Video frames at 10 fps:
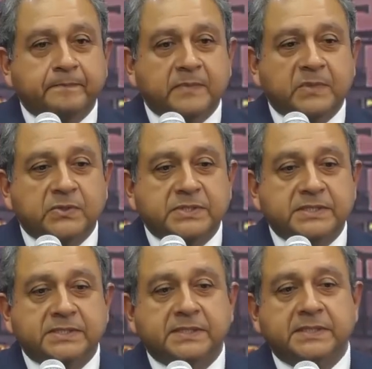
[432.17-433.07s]

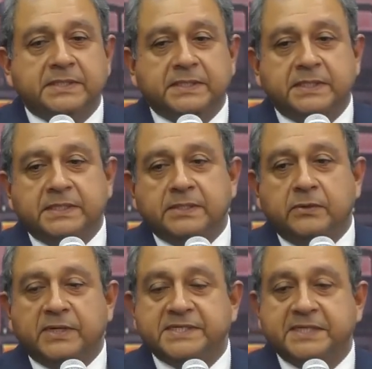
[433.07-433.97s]
Entonces, eh,
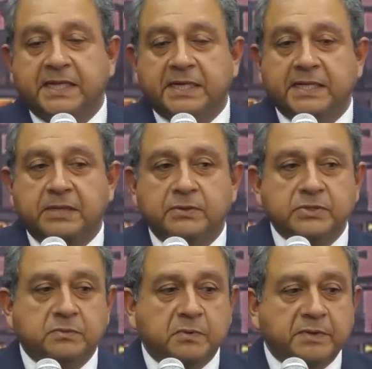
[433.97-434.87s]
lo que se está tratando en
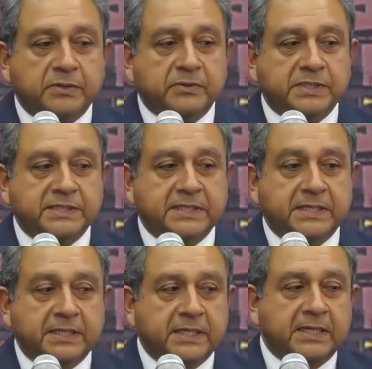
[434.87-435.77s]
estos momentos es
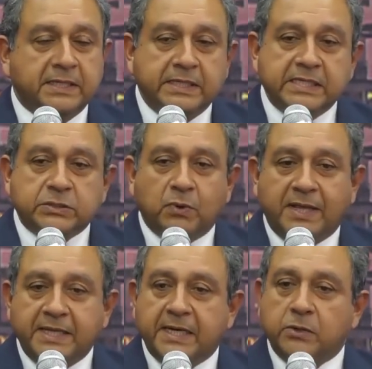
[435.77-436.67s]
de
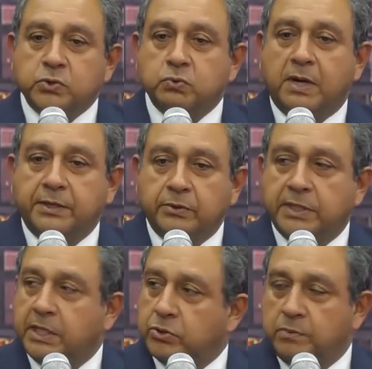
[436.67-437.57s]
disuadir al usuario de
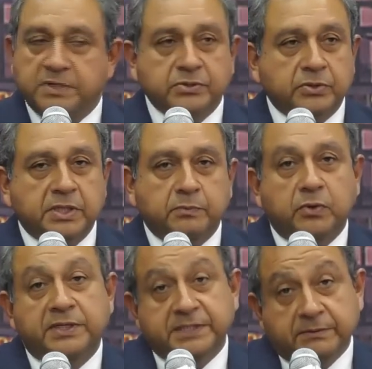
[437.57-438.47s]
que tome estos
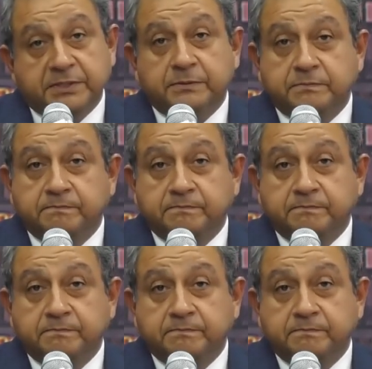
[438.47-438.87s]
tipos de servicio.